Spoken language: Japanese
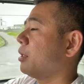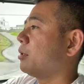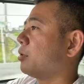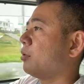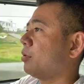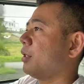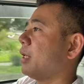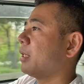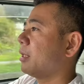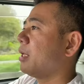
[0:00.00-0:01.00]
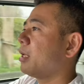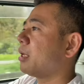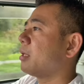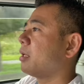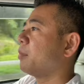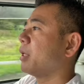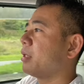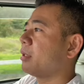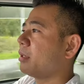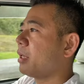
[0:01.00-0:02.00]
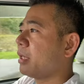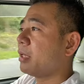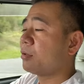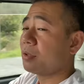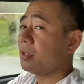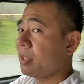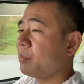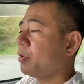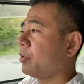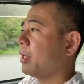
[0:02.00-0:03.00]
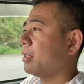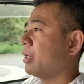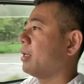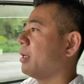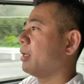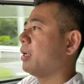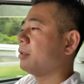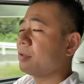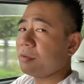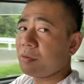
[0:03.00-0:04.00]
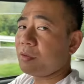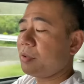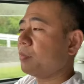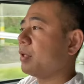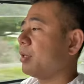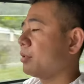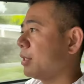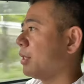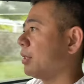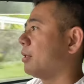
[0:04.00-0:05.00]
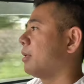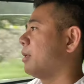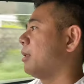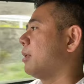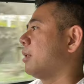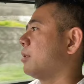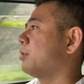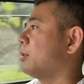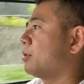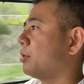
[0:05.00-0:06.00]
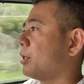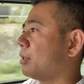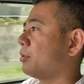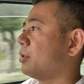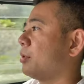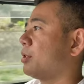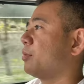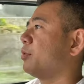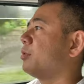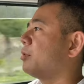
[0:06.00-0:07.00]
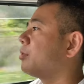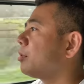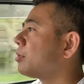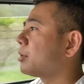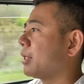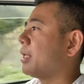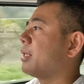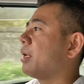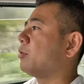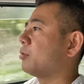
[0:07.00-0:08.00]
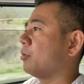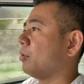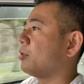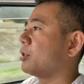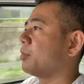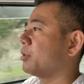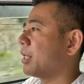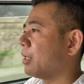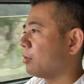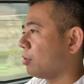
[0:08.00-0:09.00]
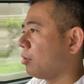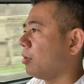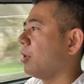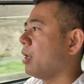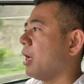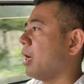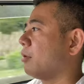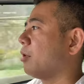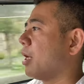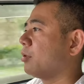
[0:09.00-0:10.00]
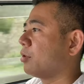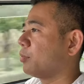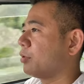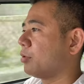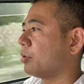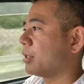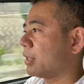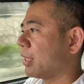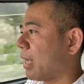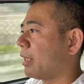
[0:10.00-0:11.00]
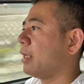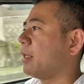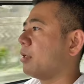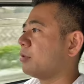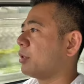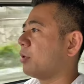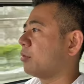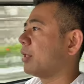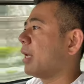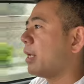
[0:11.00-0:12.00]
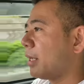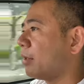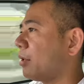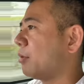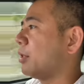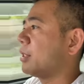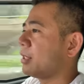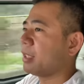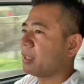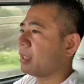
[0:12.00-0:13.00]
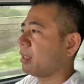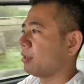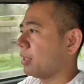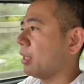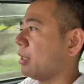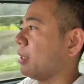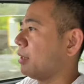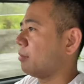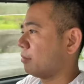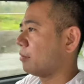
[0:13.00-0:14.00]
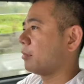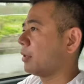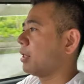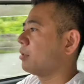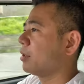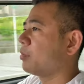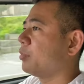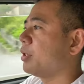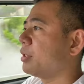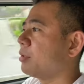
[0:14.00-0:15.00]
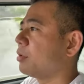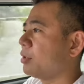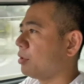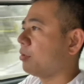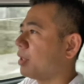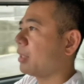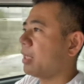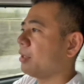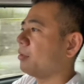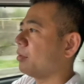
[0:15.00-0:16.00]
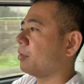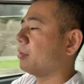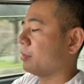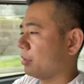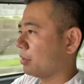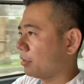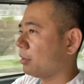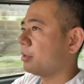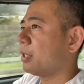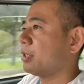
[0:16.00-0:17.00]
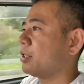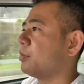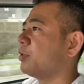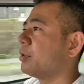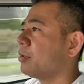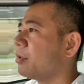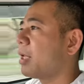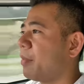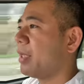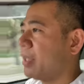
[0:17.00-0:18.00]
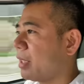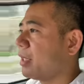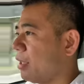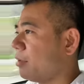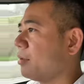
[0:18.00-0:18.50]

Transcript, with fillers: そういうふうになってやっぱり結果としてね病院で働いてケアすることにもなるし。あそれぞれがそれぞれ自分のやりたいことを自分ちゃんとあのアウトプットを叶えていくってことは誰かの役に自然に立ってるし、うん、あのだから無理する必要がないく自分のためにやっていく、